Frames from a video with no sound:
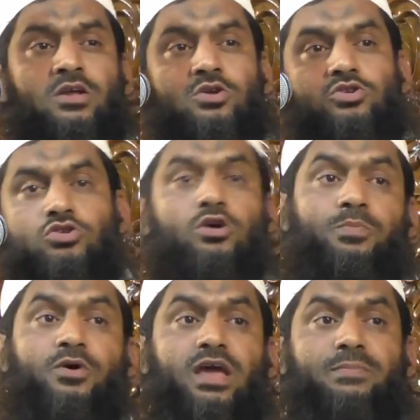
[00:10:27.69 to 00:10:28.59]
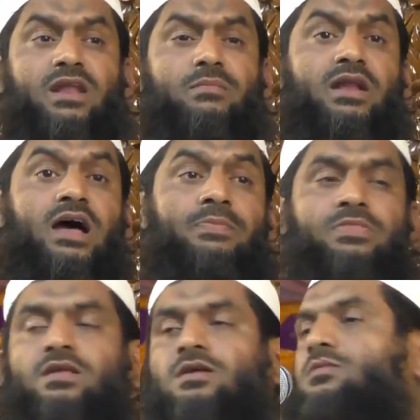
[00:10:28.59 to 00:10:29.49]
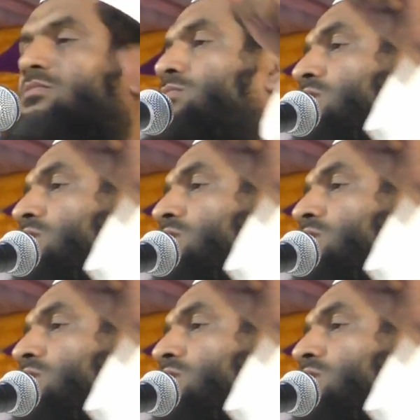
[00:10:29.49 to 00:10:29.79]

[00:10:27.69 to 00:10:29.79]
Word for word: শুধু পড়ে পারবে না বরং